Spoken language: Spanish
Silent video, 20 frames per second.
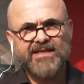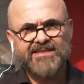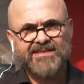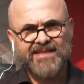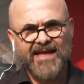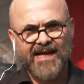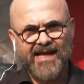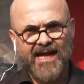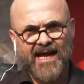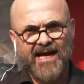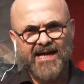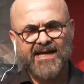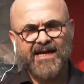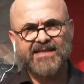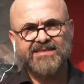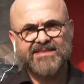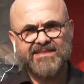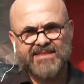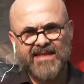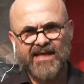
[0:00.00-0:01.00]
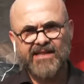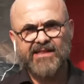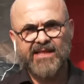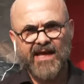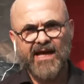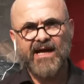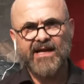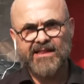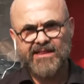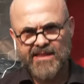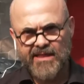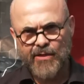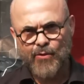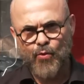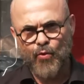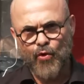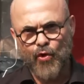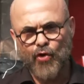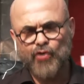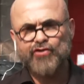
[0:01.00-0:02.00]
destacar siete
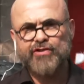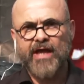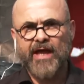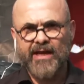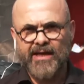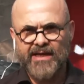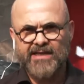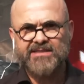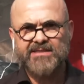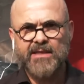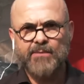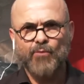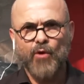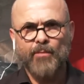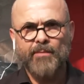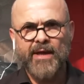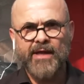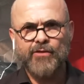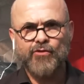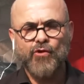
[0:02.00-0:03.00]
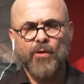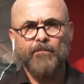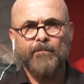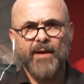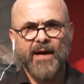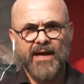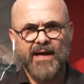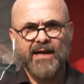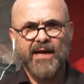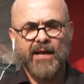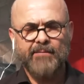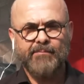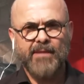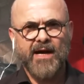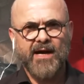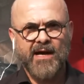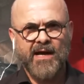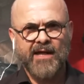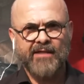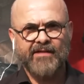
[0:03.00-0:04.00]
artículos que en este momento para la
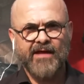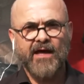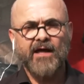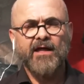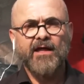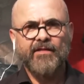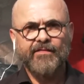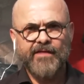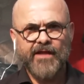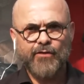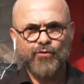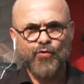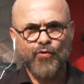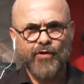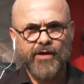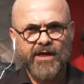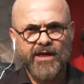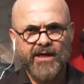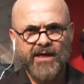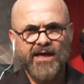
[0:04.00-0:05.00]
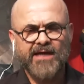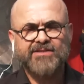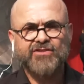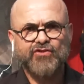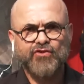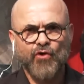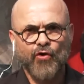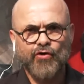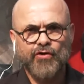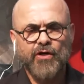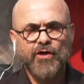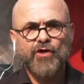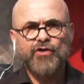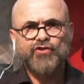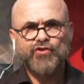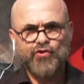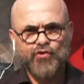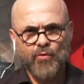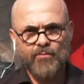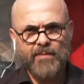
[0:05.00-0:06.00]
Embajada de Turquía son
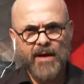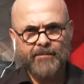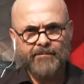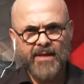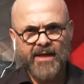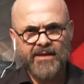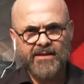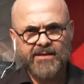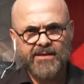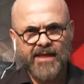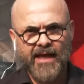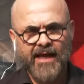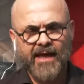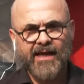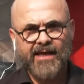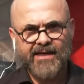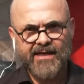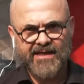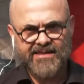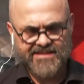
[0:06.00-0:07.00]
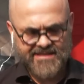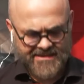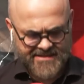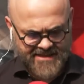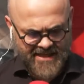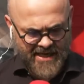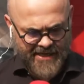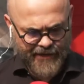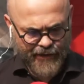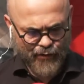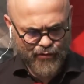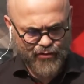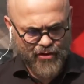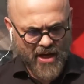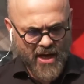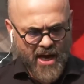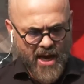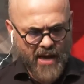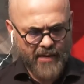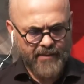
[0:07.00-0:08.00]
sumamente necesarios.
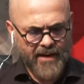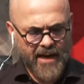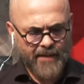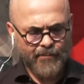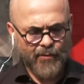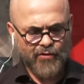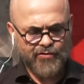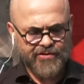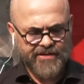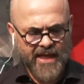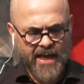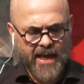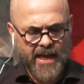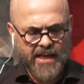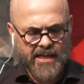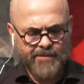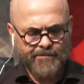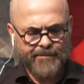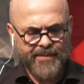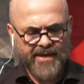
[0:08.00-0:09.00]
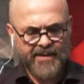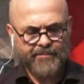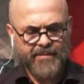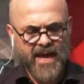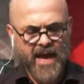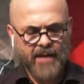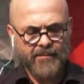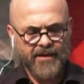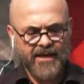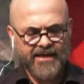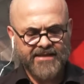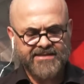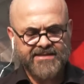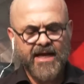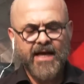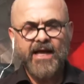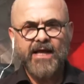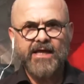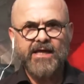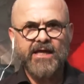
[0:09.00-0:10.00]
Hablamos de impermeables
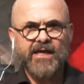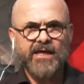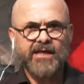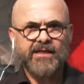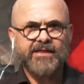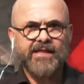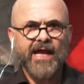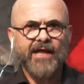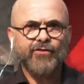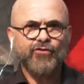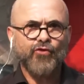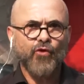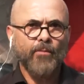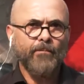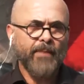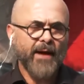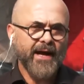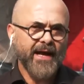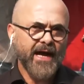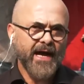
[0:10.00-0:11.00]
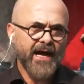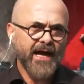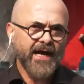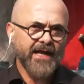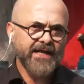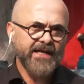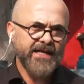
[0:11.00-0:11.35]
y tanto para